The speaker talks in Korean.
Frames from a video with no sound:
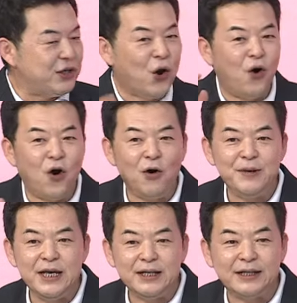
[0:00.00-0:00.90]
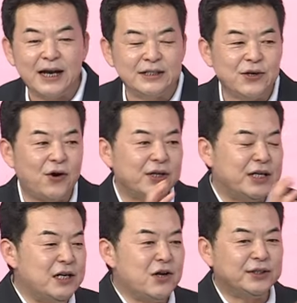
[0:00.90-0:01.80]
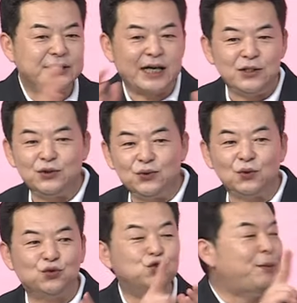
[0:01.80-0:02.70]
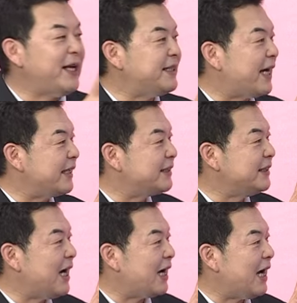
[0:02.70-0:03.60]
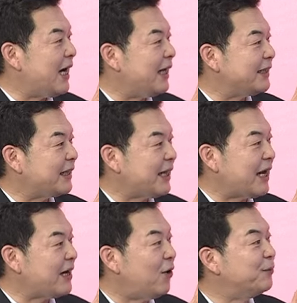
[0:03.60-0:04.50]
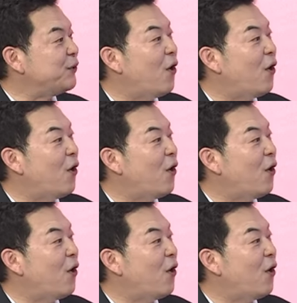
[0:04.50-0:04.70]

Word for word: 영업이익단에서 1년차를 두고 2배 이상의 증가가 나타나는 업종이